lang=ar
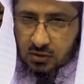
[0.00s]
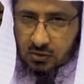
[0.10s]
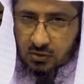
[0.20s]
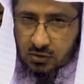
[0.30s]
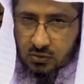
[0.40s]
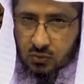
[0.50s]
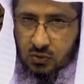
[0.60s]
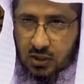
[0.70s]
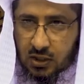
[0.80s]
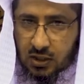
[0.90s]

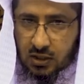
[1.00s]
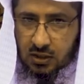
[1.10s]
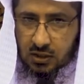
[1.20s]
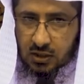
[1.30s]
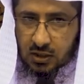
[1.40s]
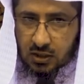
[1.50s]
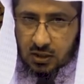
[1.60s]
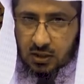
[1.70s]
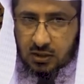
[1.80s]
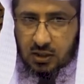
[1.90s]
ذكرك
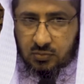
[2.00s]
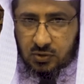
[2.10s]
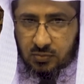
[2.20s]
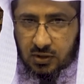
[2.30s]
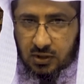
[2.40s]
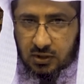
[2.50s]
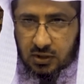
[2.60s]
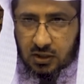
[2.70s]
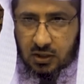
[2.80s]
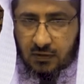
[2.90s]
لأخاك بما
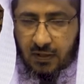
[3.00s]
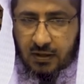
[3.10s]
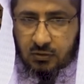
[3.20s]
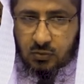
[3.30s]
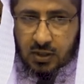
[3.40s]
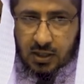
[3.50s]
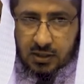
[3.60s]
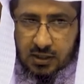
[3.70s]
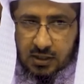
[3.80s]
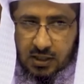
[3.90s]
يكره
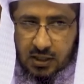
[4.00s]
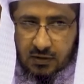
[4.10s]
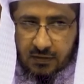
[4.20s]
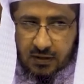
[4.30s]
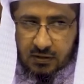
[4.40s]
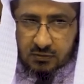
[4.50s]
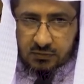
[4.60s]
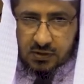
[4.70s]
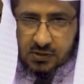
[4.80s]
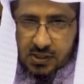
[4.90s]
وهكذا
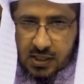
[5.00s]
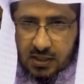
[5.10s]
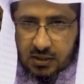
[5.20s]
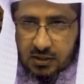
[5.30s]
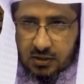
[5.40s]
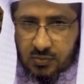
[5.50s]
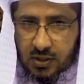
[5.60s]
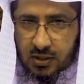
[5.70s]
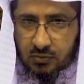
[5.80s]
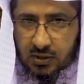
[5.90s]
في سائر
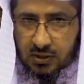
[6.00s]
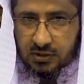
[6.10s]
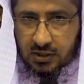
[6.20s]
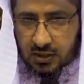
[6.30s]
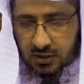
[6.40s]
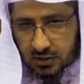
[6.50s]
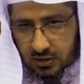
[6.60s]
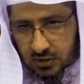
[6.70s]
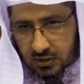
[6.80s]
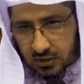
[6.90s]
ما ورد
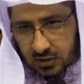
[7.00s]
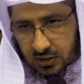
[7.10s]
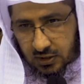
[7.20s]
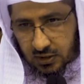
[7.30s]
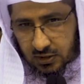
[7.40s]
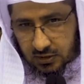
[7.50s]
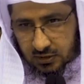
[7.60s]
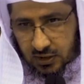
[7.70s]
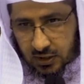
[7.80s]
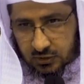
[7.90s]

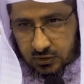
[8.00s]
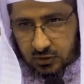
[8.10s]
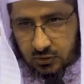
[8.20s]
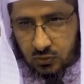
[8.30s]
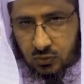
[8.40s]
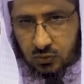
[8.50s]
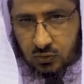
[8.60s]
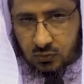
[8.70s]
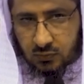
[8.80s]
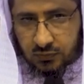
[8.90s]

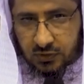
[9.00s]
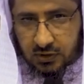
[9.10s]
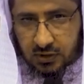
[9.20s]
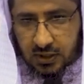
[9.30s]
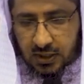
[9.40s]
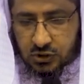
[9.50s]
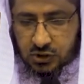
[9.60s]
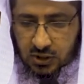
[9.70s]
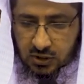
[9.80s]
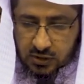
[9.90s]
تحديده في
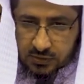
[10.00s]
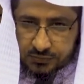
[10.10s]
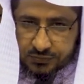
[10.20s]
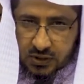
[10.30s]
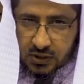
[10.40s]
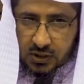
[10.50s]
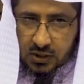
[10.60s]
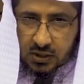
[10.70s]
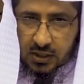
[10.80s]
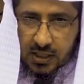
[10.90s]
الشرع
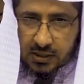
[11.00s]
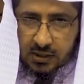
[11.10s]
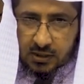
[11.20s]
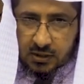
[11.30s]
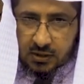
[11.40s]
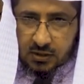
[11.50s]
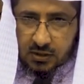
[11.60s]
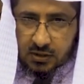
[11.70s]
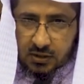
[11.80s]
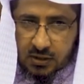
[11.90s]
لكن
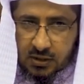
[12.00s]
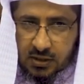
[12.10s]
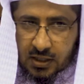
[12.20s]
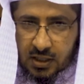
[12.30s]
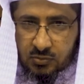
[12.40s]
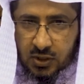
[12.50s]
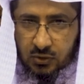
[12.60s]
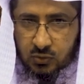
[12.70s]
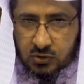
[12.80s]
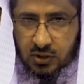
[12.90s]
إذا لم
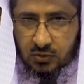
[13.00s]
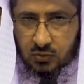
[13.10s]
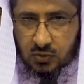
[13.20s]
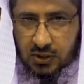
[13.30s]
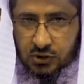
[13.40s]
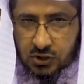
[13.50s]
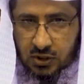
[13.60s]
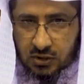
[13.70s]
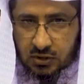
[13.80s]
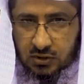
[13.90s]
يحده
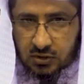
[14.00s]
الشرع